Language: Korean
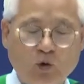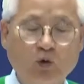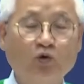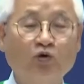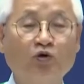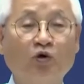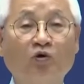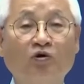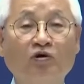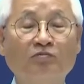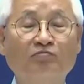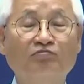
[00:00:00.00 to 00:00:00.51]
그
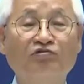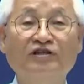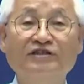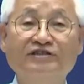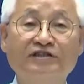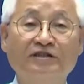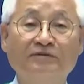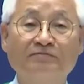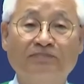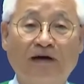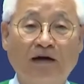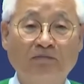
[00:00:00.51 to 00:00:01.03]
공격을
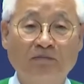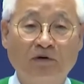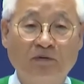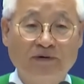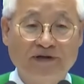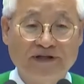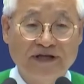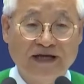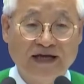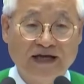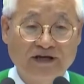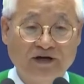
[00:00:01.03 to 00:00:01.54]
물리치는
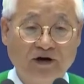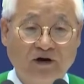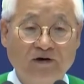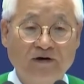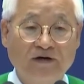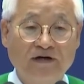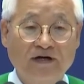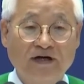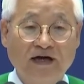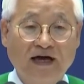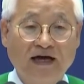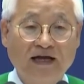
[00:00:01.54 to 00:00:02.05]
방법에
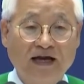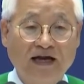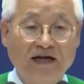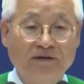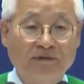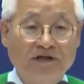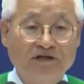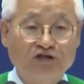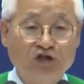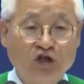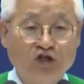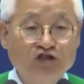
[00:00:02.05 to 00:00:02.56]
대하여
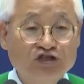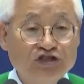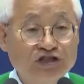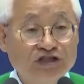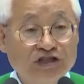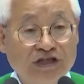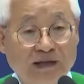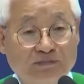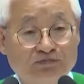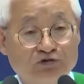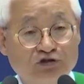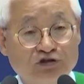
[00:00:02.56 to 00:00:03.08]
하나님의
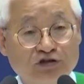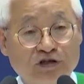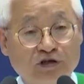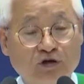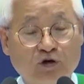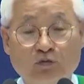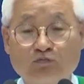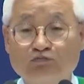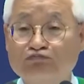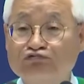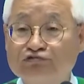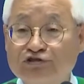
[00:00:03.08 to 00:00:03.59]
전신갑주를
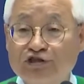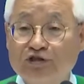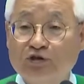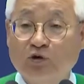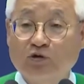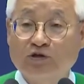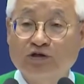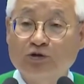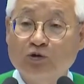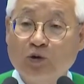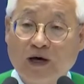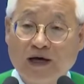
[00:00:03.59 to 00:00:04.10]
입고
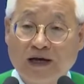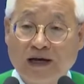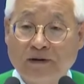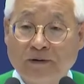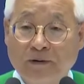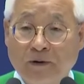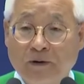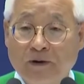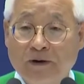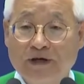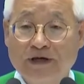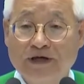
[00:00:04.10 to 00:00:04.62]
무시로
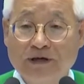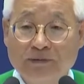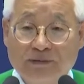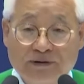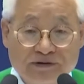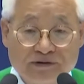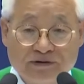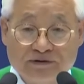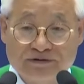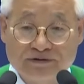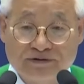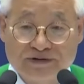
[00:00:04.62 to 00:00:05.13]
기도하라고
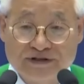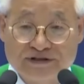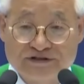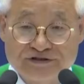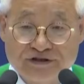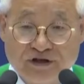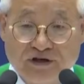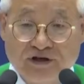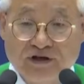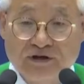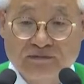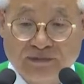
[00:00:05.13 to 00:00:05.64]

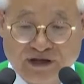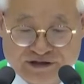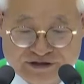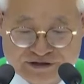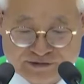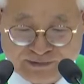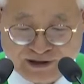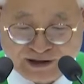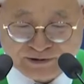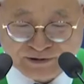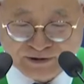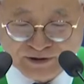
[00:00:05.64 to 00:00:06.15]
에베소서에서
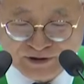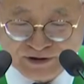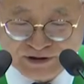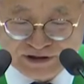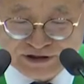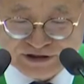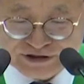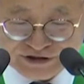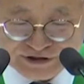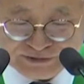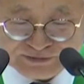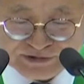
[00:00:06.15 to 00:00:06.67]

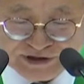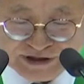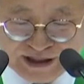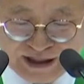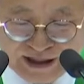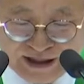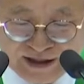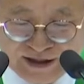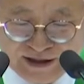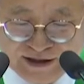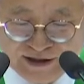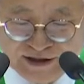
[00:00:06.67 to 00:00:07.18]
말씀하고
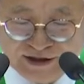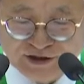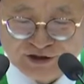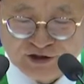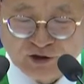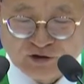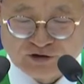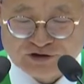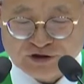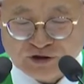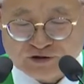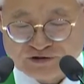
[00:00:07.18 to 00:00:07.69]
있습니다.
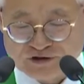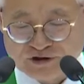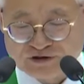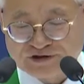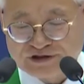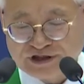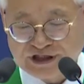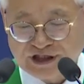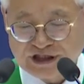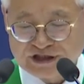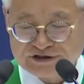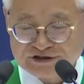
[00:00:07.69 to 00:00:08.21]
영적
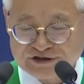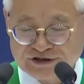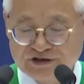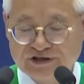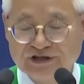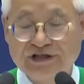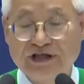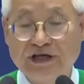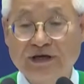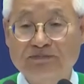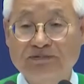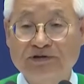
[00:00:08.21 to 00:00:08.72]
전쟁의
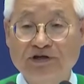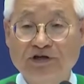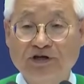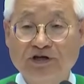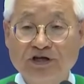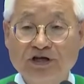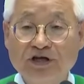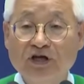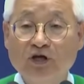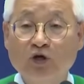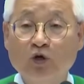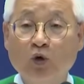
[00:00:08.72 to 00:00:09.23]
승리의
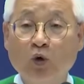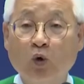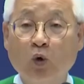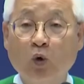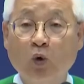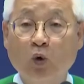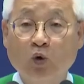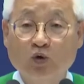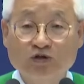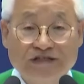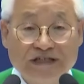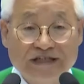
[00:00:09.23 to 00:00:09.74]
비결이
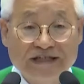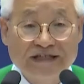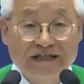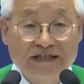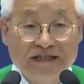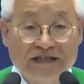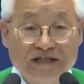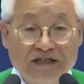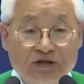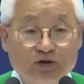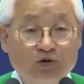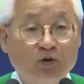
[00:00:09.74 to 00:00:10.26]

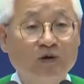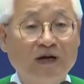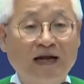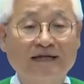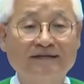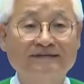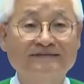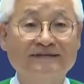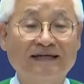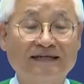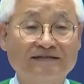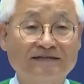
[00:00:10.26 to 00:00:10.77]
오직
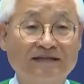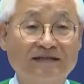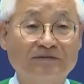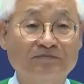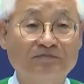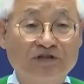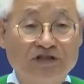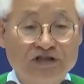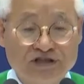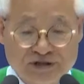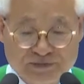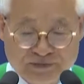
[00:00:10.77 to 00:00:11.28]
기도라는
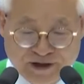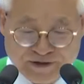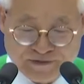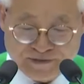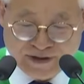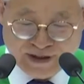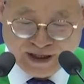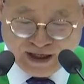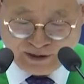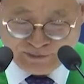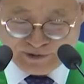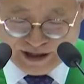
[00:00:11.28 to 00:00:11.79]
사실을
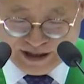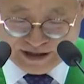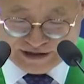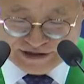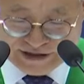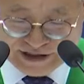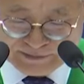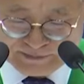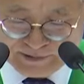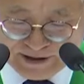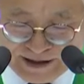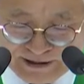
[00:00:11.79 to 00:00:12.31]
믿으시면
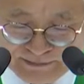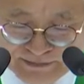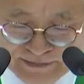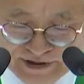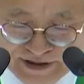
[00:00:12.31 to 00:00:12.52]
아멘하시기